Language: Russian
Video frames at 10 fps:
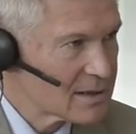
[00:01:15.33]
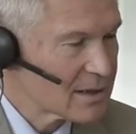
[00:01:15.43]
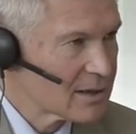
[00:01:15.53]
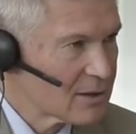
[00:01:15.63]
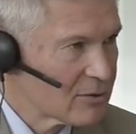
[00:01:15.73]

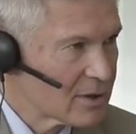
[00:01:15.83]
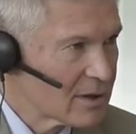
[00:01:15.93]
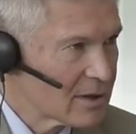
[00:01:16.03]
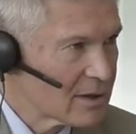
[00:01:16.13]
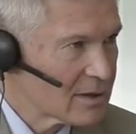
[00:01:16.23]

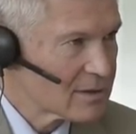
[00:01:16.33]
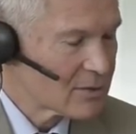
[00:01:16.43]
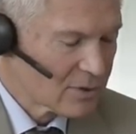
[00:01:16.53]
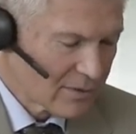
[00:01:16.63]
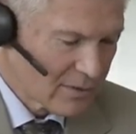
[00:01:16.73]
технологией
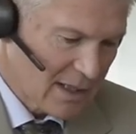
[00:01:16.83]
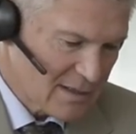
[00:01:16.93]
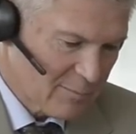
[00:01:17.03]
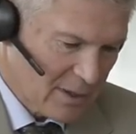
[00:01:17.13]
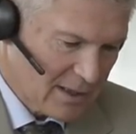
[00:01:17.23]
струнного
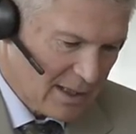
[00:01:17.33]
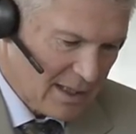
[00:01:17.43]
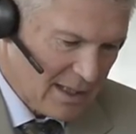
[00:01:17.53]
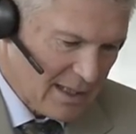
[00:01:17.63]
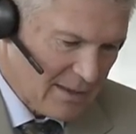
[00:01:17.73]
транспорта
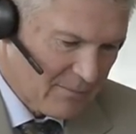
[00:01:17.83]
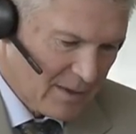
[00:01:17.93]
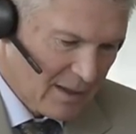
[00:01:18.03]
и